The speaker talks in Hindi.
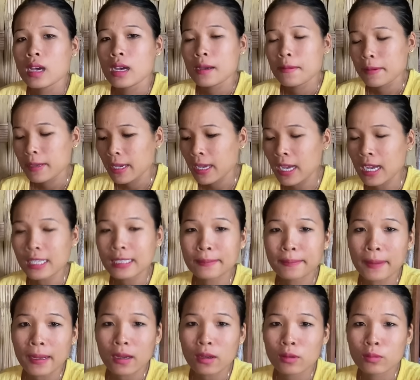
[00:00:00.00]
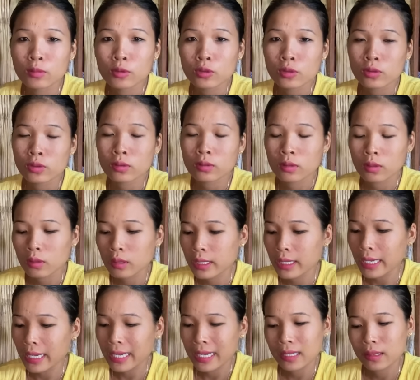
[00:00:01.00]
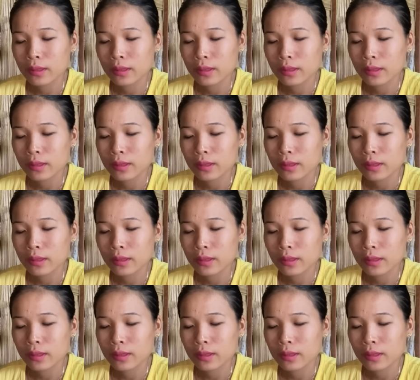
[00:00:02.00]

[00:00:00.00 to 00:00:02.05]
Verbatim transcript: अभी हाथ पाव मुंह सू धो लिया है